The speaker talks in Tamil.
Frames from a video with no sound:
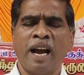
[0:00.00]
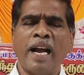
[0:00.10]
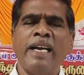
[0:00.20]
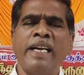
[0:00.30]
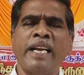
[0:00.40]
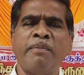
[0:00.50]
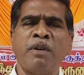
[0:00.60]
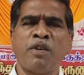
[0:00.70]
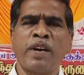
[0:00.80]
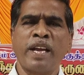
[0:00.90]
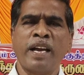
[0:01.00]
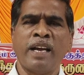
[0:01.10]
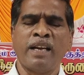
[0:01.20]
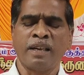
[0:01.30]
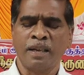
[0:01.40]
அன்றியும் அவருடைய
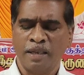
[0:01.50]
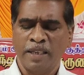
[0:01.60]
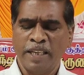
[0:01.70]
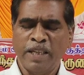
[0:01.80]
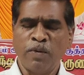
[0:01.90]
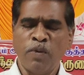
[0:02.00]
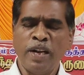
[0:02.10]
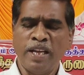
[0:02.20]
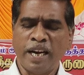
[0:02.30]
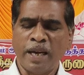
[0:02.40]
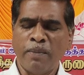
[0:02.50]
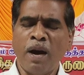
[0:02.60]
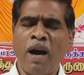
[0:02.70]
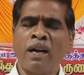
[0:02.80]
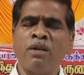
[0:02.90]
இந்த ஊழிய
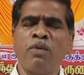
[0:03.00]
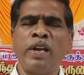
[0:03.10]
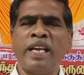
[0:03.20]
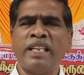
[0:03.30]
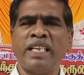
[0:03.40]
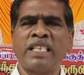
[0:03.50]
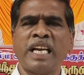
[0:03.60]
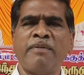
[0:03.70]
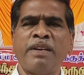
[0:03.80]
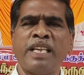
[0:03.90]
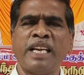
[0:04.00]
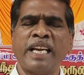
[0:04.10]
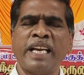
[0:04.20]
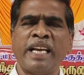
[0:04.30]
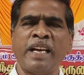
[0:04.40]
கனமான ஊழியத்தை
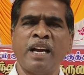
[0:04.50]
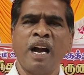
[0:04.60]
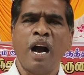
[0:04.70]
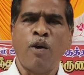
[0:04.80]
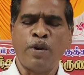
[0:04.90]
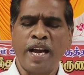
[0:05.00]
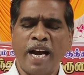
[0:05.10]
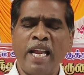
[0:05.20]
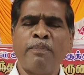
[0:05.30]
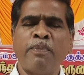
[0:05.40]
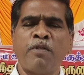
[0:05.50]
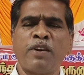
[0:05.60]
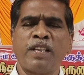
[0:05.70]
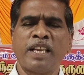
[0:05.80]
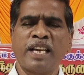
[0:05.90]
செய்வதற்கு அவருடைய அழைப்பு
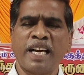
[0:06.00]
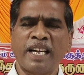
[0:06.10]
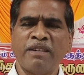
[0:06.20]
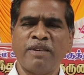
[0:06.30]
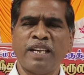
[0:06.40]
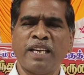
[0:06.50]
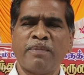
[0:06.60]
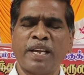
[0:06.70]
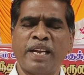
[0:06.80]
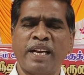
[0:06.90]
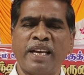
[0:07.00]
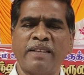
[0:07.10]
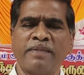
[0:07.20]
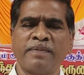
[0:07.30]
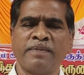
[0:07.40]
அவரிடத்தில் கடந்து வருகிற அப்படின்னாலே
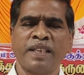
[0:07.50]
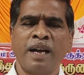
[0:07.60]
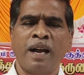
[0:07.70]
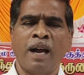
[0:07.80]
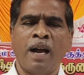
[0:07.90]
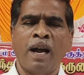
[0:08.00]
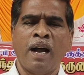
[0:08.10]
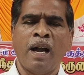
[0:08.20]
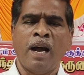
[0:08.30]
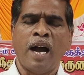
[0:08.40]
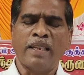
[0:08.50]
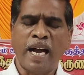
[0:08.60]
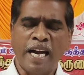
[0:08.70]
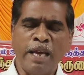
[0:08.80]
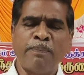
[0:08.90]
அந்த
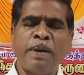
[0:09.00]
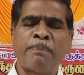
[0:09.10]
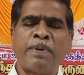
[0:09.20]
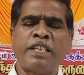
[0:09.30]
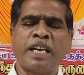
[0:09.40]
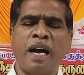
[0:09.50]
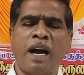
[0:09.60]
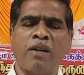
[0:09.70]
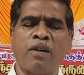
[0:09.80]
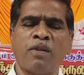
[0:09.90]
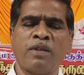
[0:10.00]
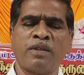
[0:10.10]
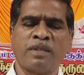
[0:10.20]
அழைப்பை பெற்ற ஆரோன்